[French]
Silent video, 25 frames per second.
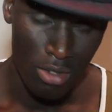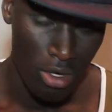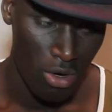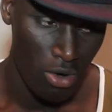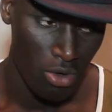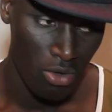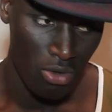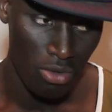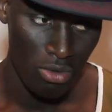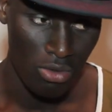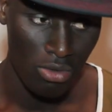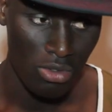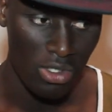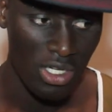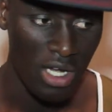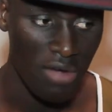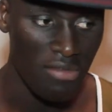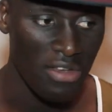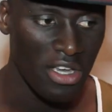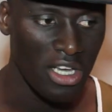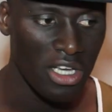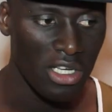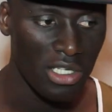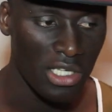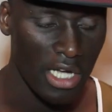On
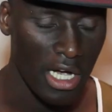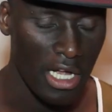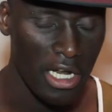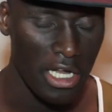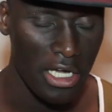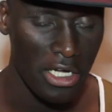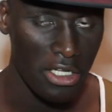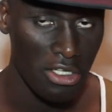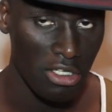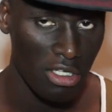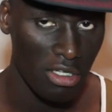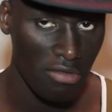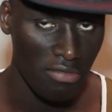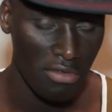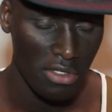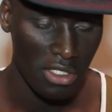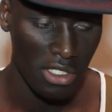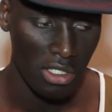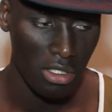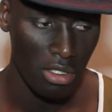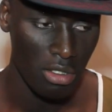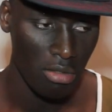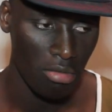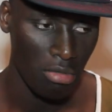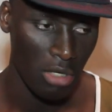savait que ça allait être
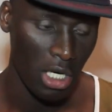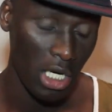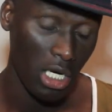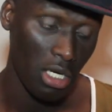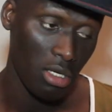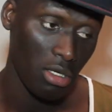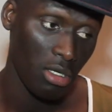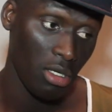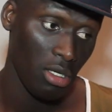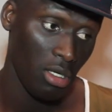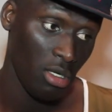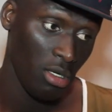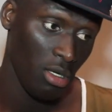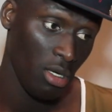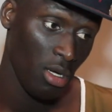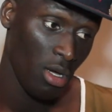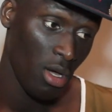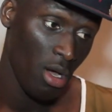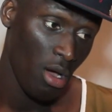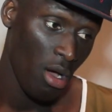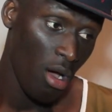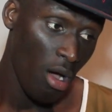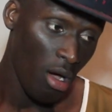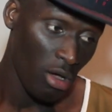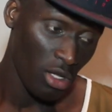difficile,
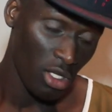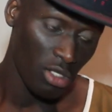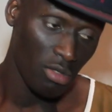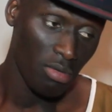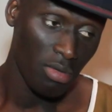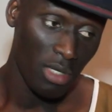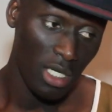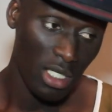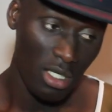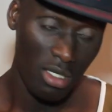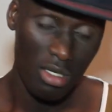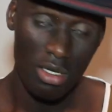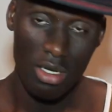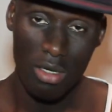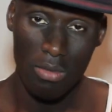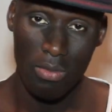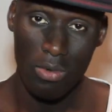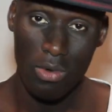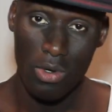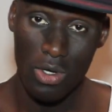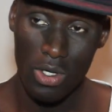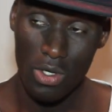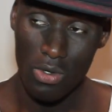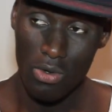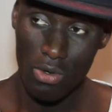Je pense que le
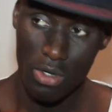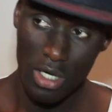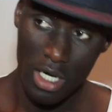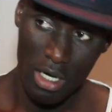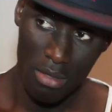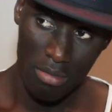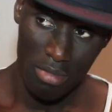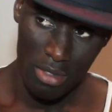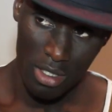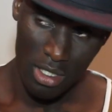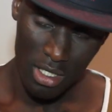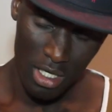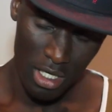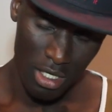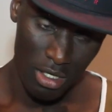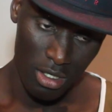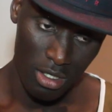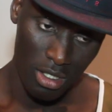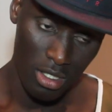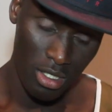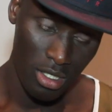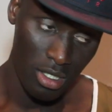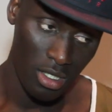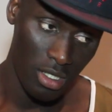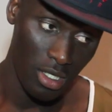point qu'on a pris,
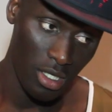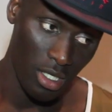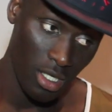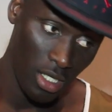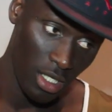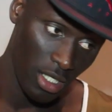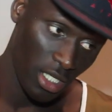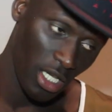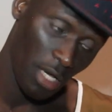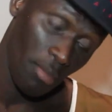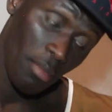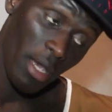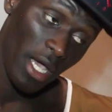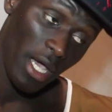c'est